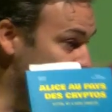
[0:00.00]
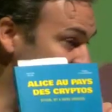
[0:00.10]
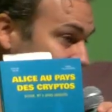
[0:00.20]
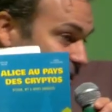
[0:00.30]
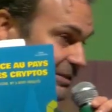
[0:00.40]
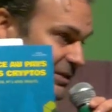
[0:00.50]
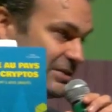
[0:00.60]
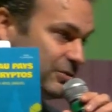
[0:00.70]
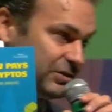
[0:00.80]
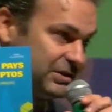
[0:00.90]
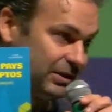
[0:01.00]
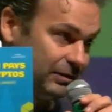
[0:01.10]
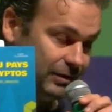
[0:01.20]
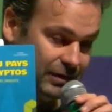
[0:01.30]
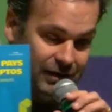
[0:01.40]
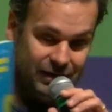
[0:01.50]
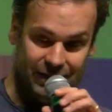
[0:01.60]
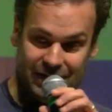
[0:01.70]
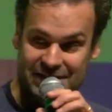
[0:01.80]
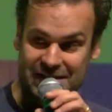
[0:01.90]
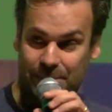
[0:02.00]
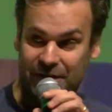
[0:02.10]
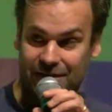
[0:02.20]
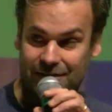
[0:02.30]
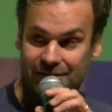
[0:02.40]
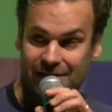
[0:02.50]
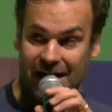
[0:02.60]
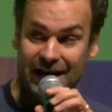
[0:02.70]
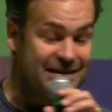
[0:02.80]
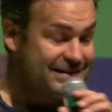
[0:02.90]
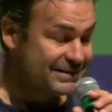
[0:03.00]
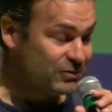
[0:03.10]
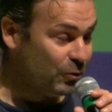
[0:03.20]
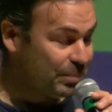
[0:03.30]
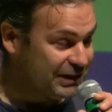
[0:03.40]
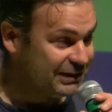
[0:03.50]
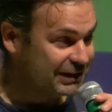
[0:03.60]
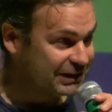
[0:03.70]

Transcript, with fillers: BD qui vient de sortir, qui s'appelle Alice au pays des